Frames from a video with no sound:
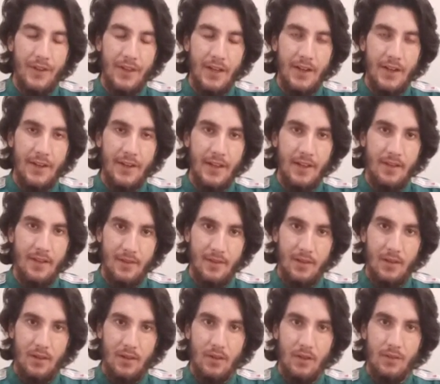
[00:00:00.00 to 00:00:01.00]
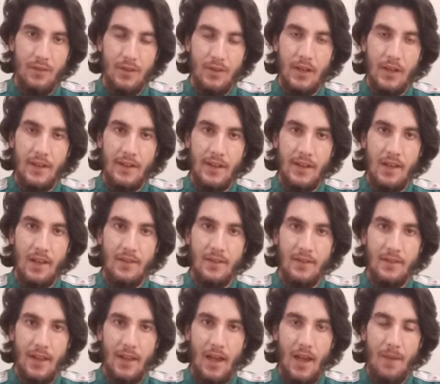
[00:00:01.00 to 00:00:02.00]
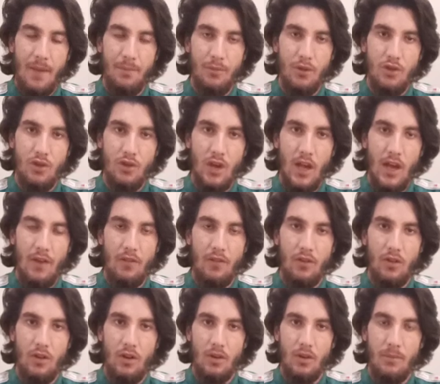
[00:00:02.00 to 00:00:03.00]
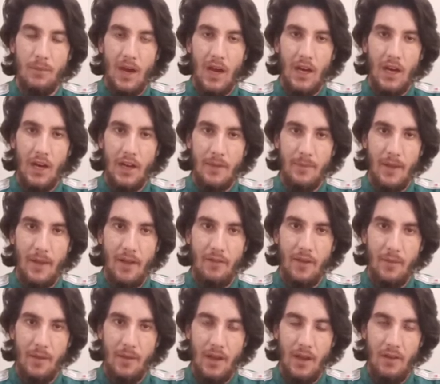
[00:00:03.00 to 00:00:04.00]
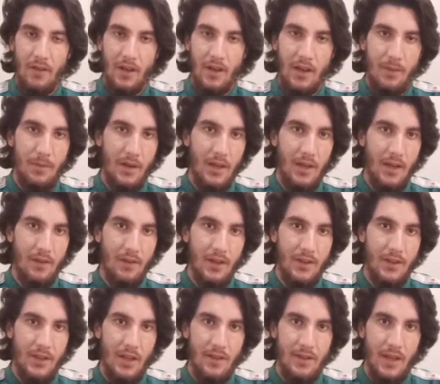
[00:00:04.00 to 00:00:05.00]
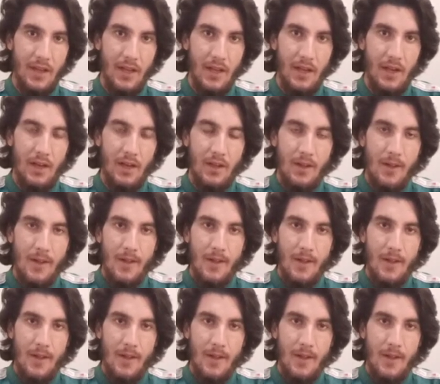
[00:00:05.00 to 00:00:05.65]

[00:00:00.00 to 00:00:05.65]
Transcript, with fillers: विद इन डेज़ विद इन डेज इस ऐप को जो है वो मार्केट में अवेलेबल करवा दिया जाएगा